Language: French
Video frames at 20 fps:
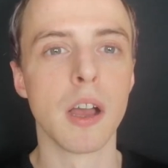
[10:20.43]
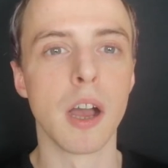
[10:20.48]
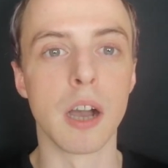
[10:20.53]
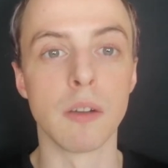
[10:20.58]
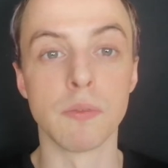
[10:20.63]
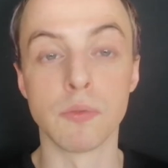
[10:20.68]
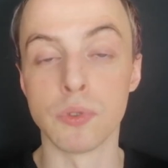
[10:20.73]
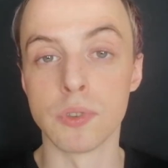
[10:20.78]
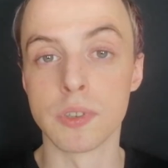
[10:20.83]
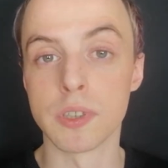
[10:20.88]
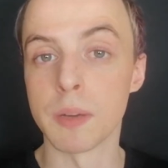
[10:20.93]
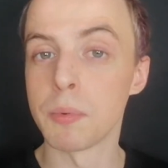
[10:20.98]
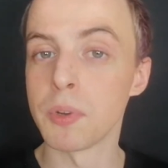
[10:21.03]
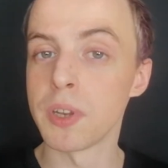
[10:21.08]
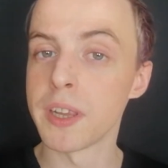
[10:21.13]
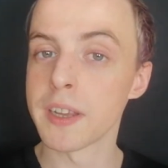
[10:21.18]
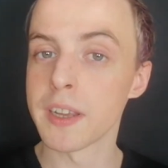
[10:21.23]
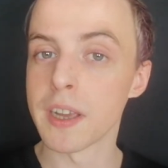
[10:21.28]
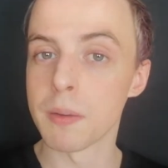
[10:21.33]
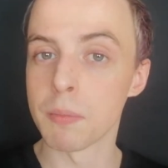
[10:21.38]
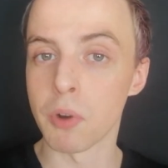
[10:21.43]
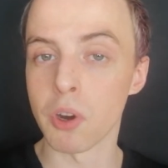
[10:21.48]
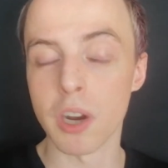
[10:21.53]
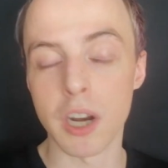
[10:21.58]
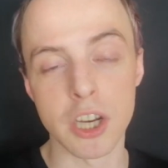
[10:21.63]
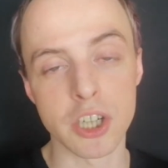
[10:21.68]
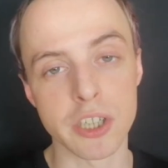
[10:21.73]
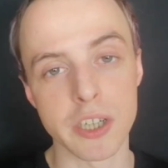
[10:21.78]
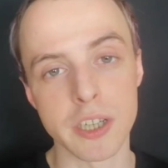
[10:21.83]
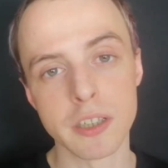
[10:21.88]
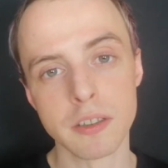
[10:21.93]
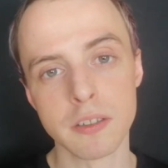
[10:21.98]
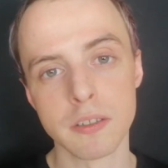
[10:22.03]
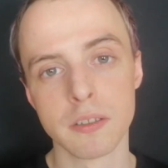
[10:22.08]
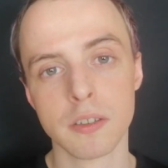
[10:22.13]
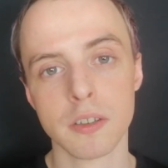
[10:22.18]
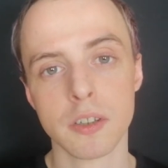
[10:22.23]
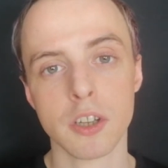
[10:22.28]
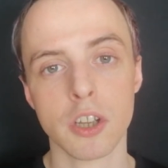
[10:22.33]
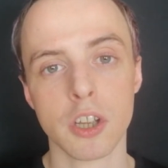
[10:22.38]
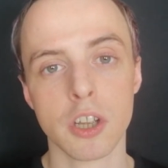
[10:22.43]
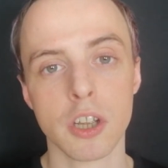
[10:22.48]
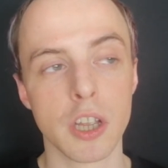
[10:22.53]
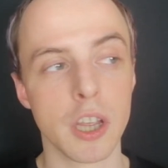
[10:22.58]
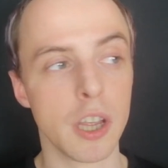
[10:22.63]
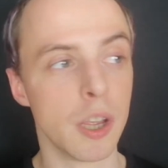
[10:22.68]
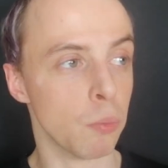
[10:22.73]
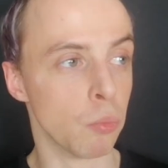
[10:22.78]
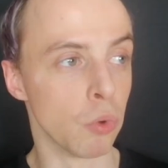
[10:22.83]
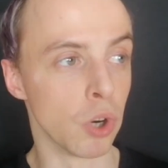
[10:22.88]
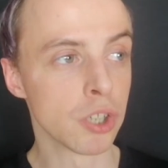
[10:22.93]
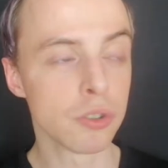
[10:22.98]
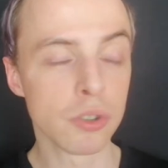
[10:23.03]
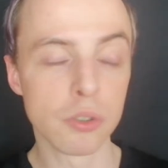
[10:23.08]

à vous abonner également à la chaîne et moi,